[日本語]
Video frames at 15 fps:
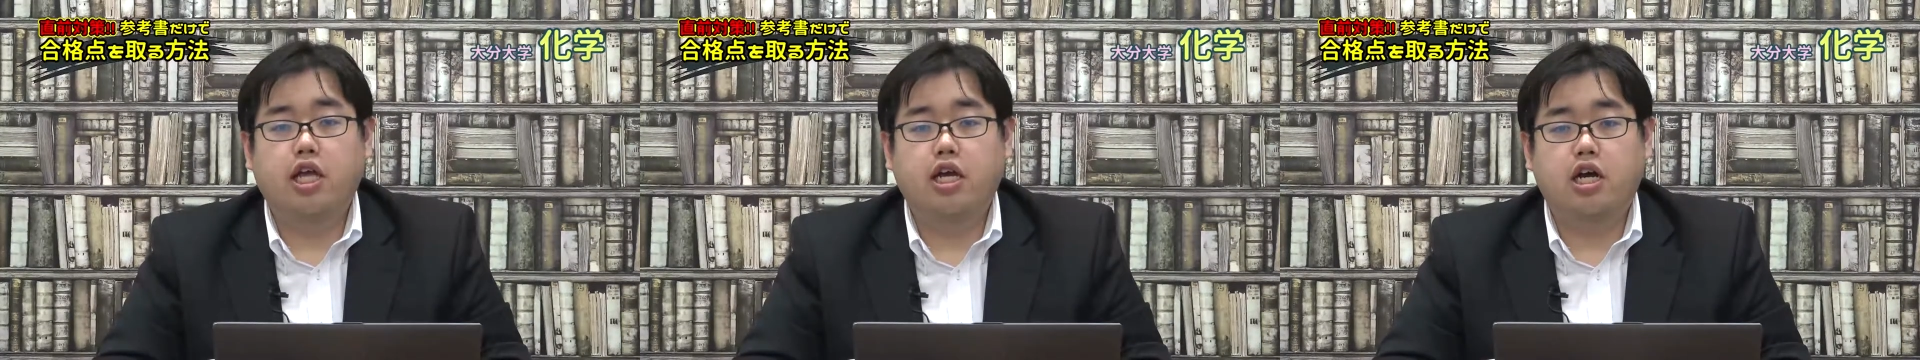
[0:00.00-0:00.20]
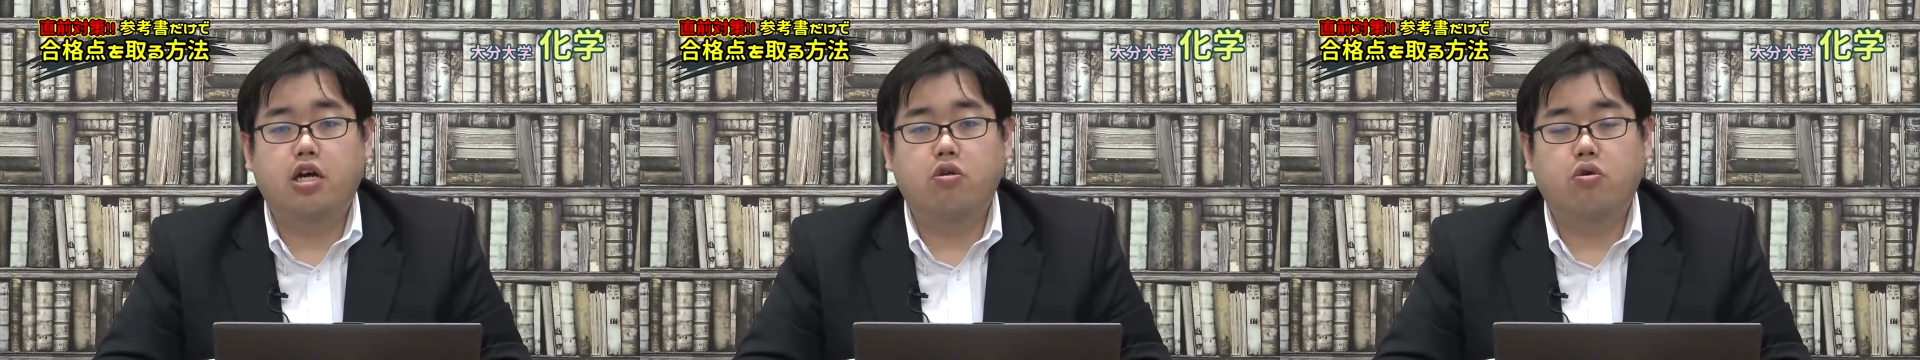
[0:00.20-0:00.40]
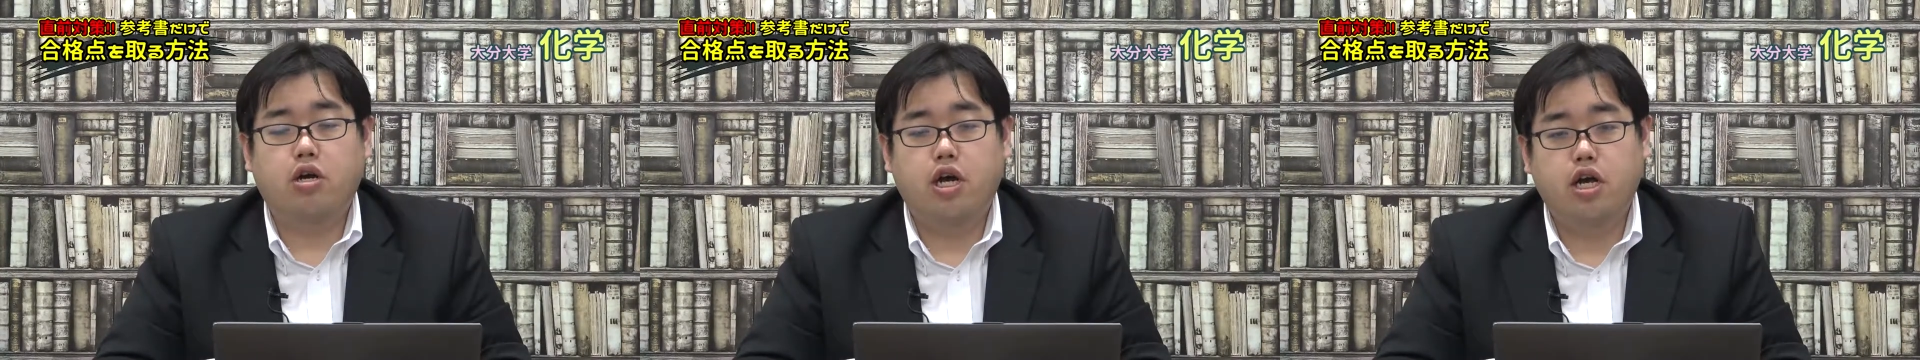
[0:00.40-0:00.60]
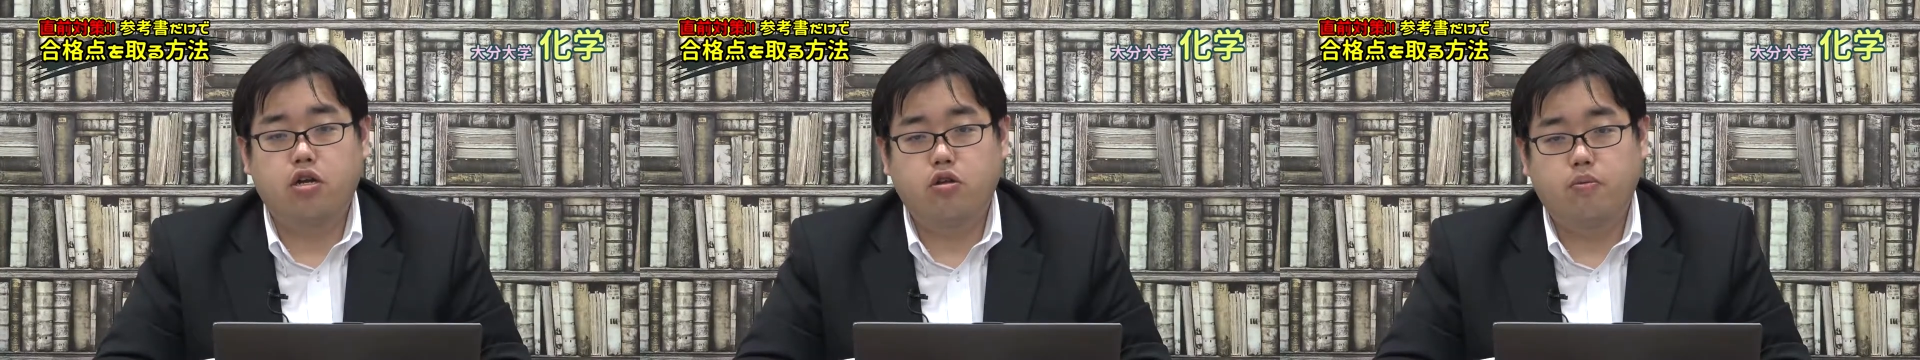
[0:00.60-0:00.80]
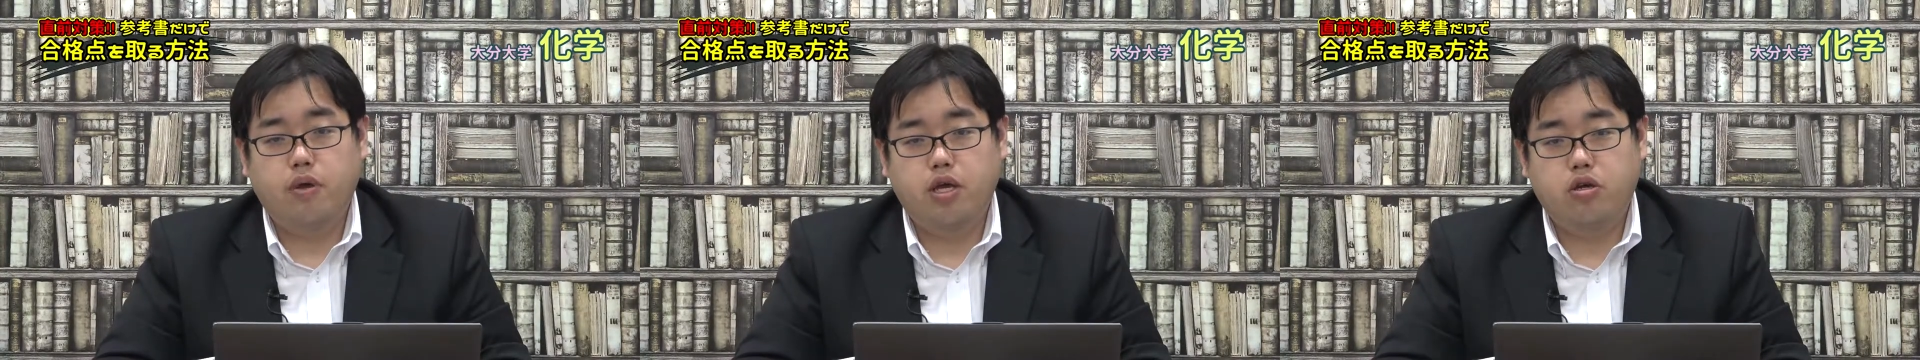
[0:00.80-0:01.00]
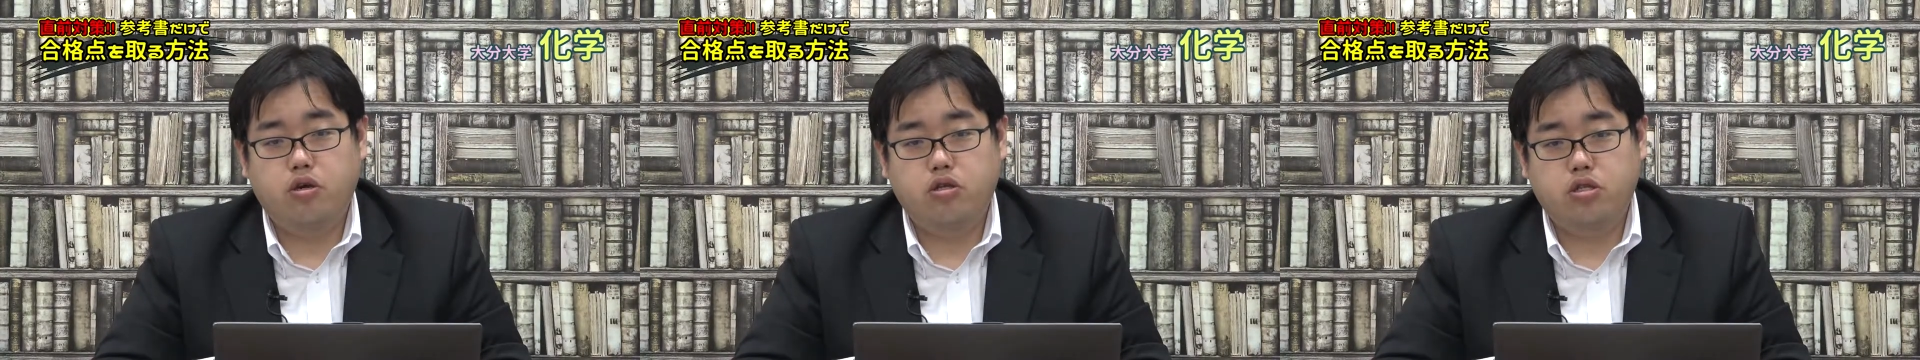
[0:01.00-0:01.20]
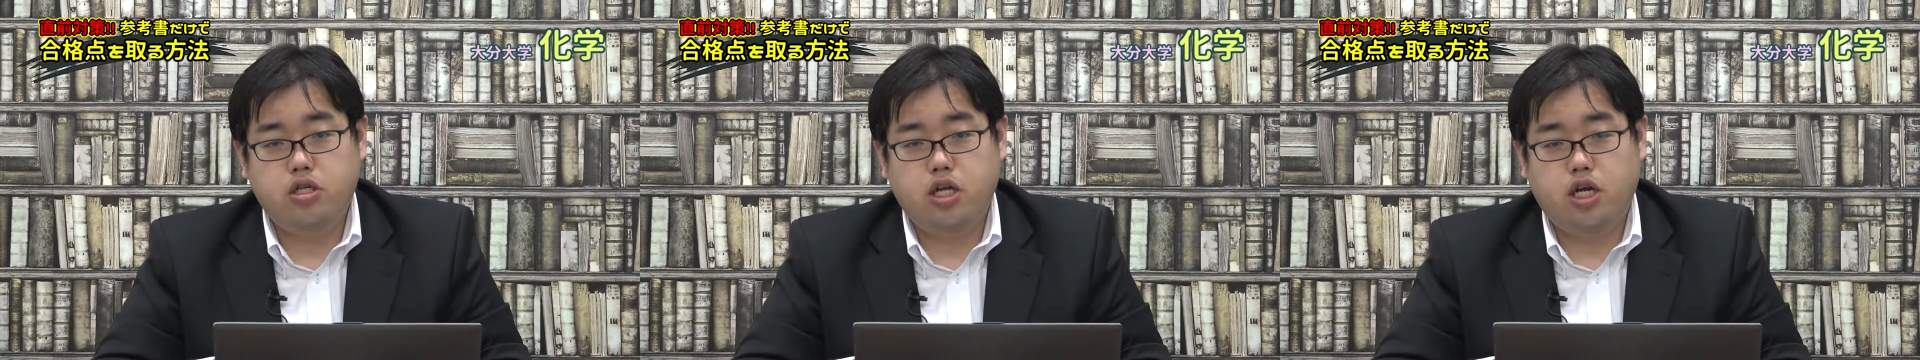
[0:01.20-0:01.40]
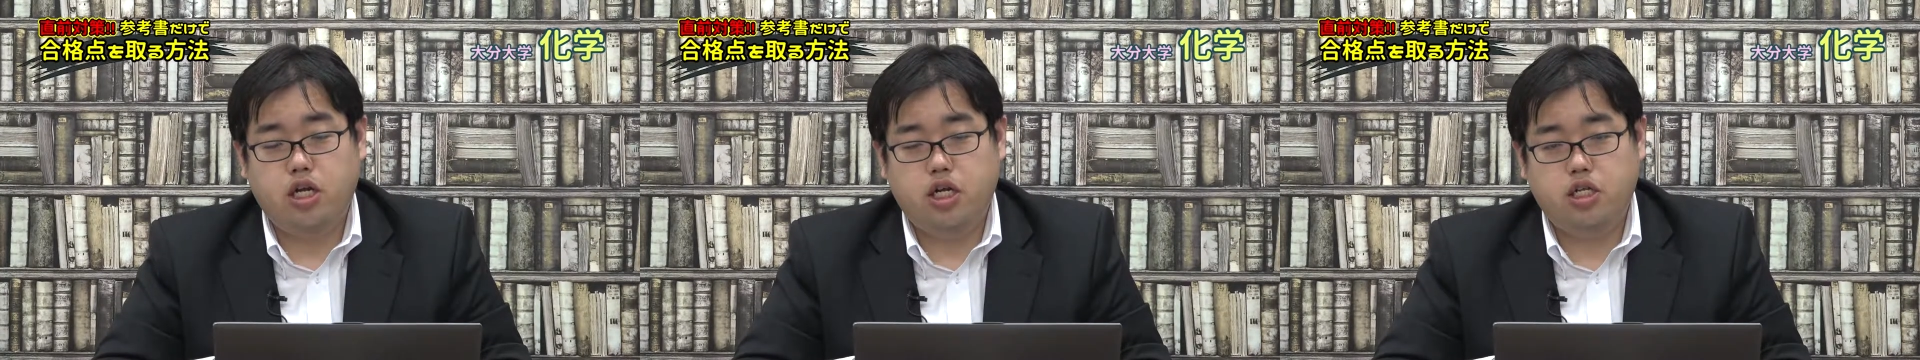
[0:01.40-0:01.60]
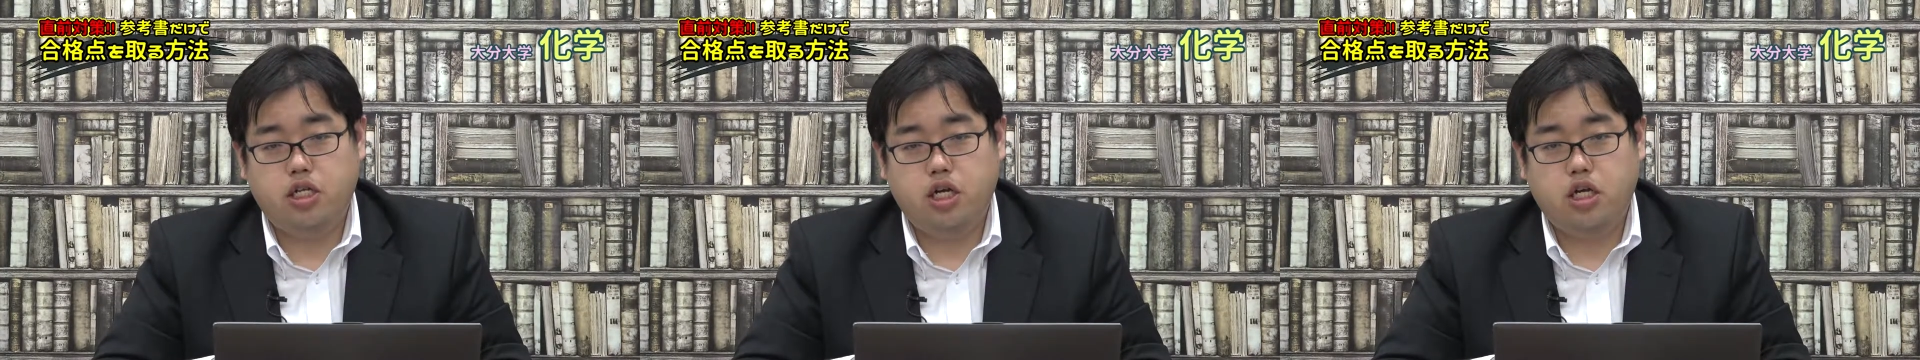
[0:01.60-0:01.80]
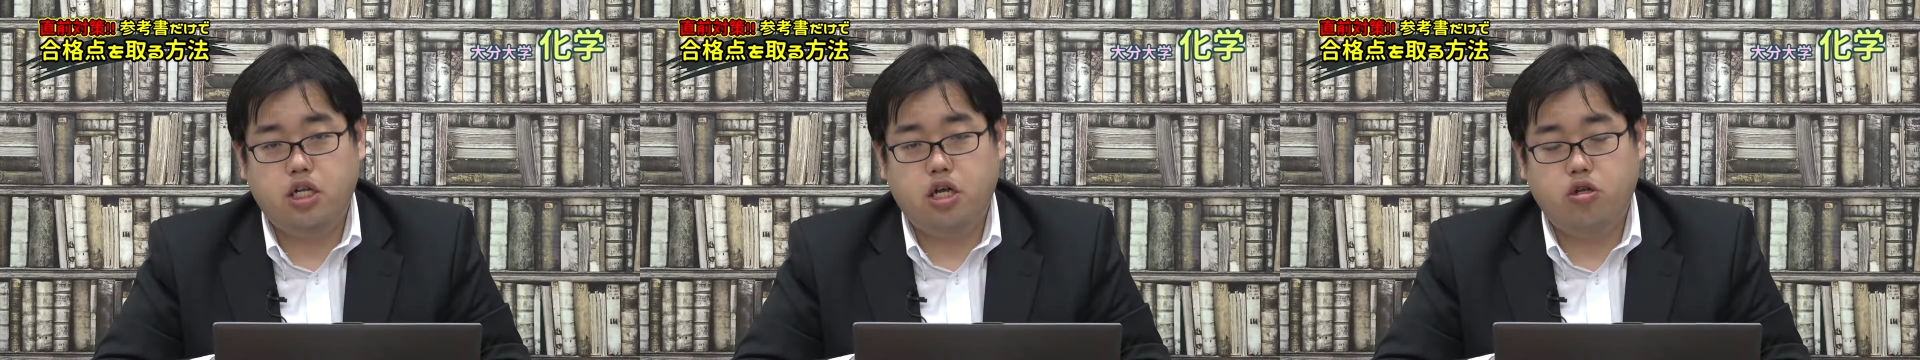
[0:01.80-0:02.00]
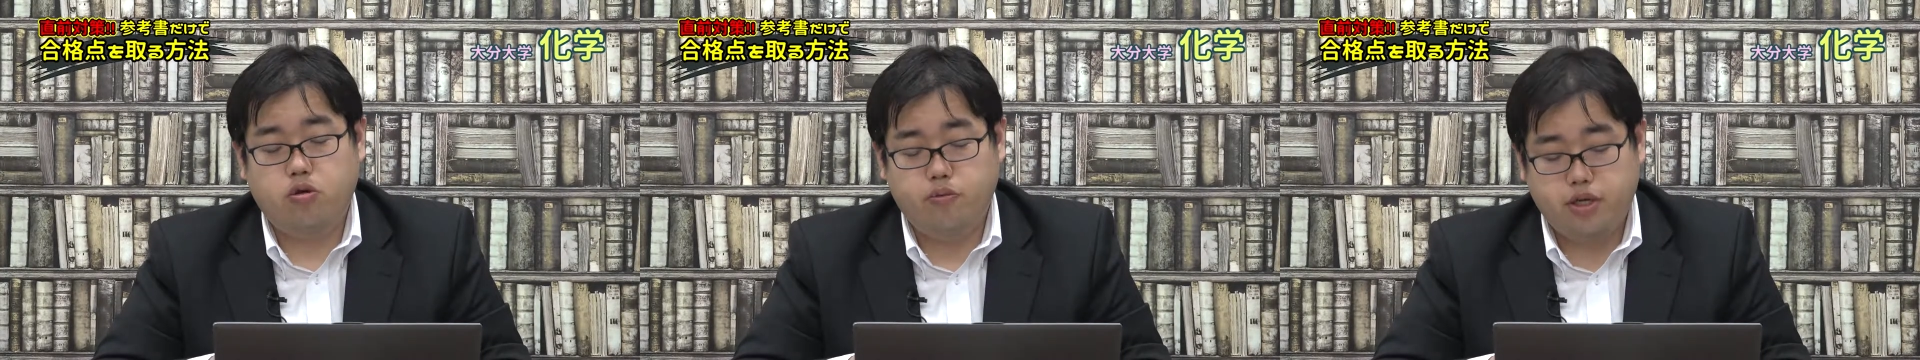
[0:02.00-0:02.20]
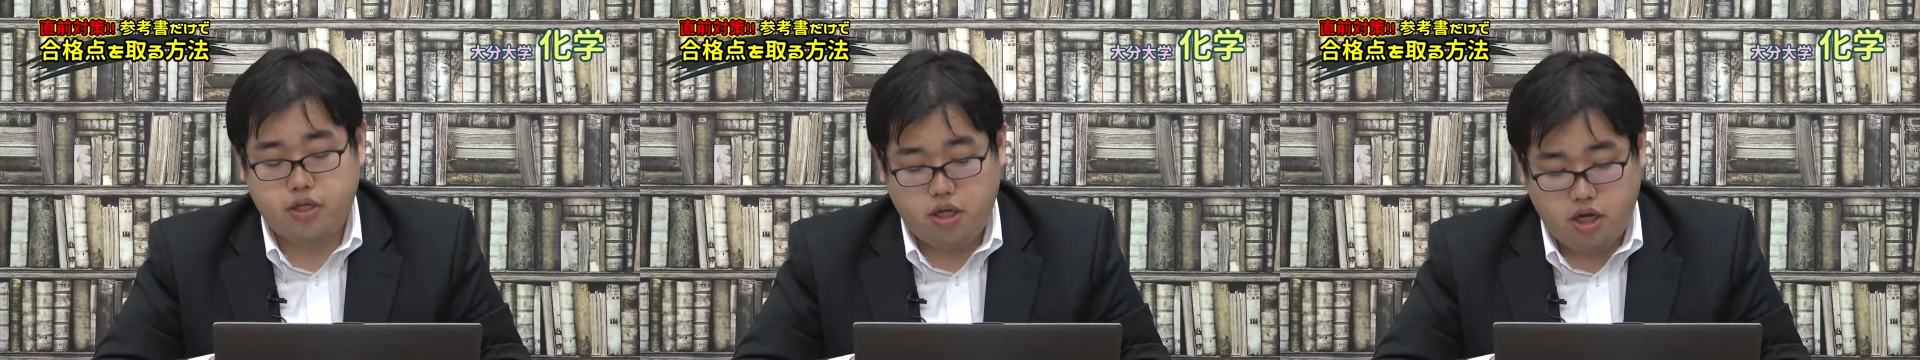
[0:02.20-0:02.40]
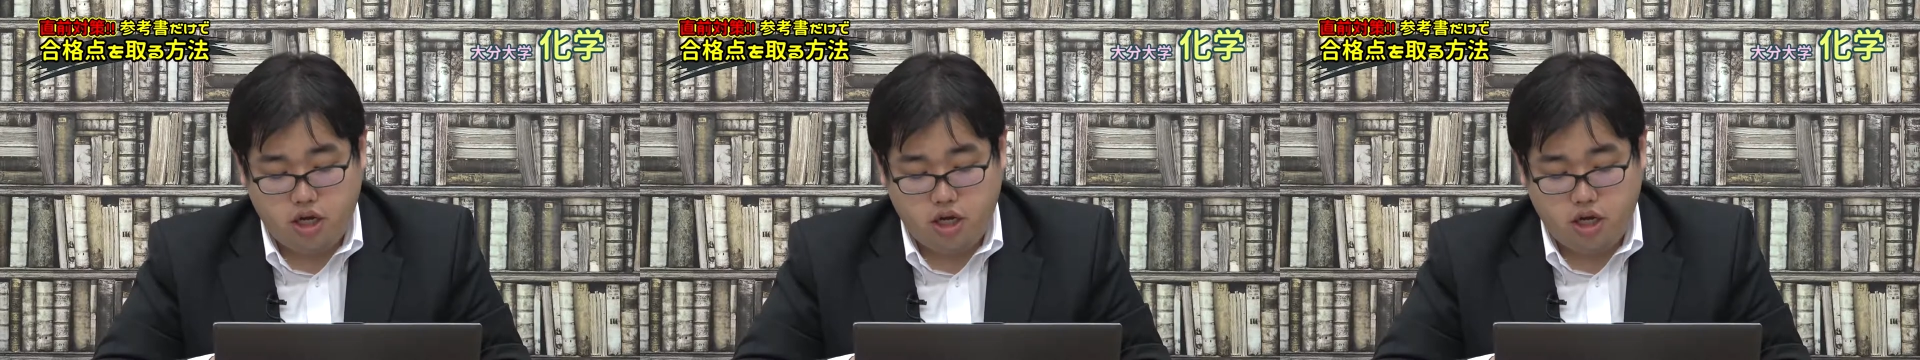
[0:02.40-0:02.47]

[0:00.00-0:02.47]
大学の科学の勉強について話していきたいと思います。